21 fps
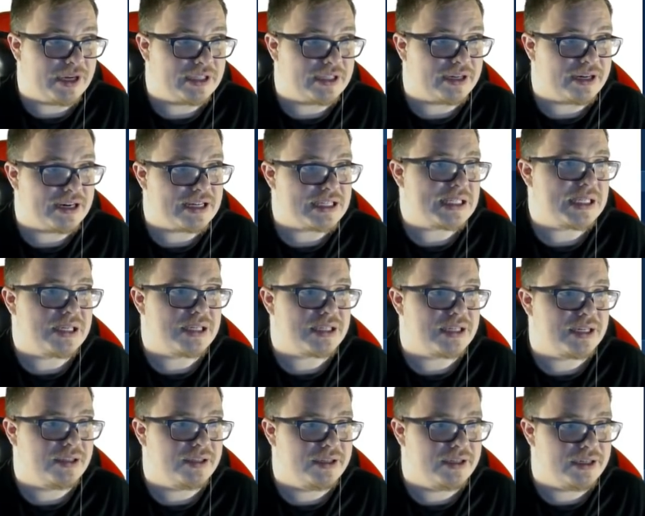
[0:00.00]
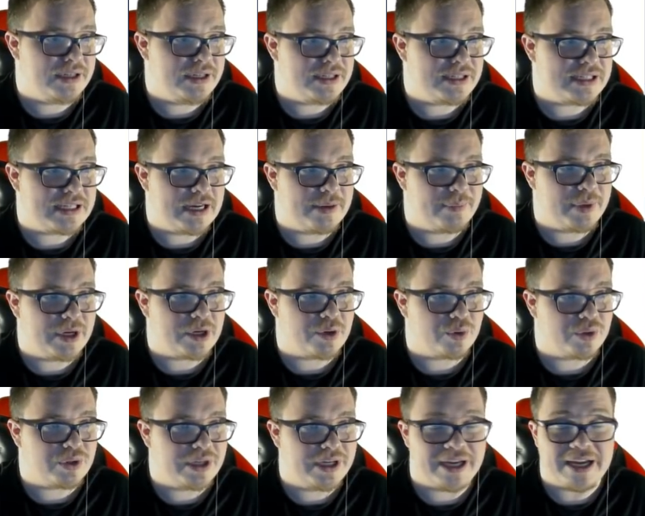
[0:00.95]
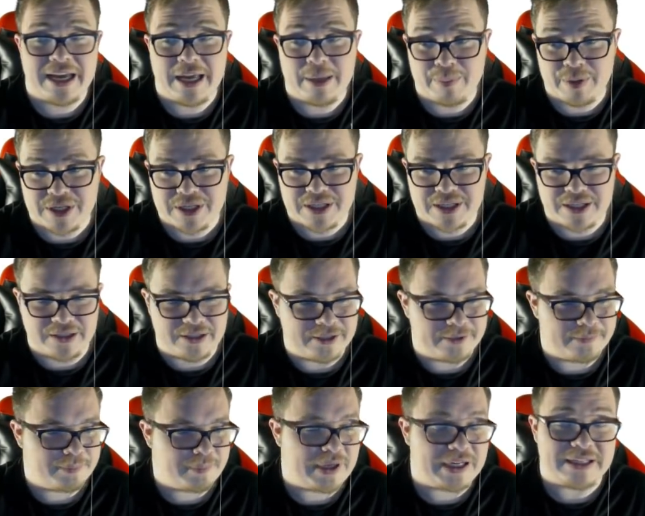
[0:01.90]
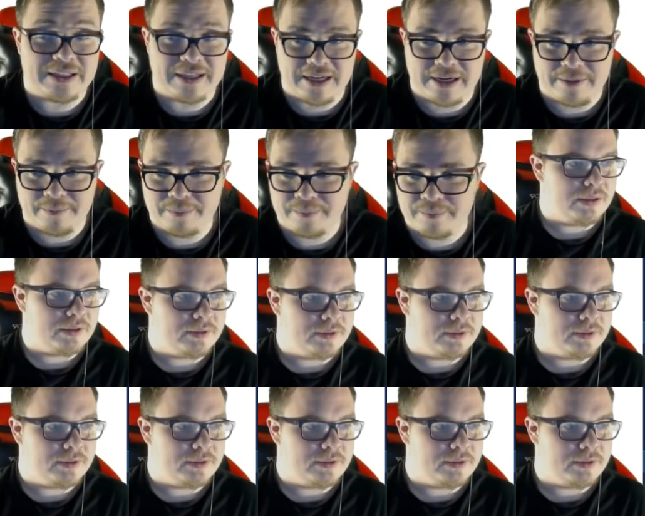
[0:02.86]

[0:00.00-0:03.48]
Это красные скиллы и самые крутые эпик скиллы. Погнали!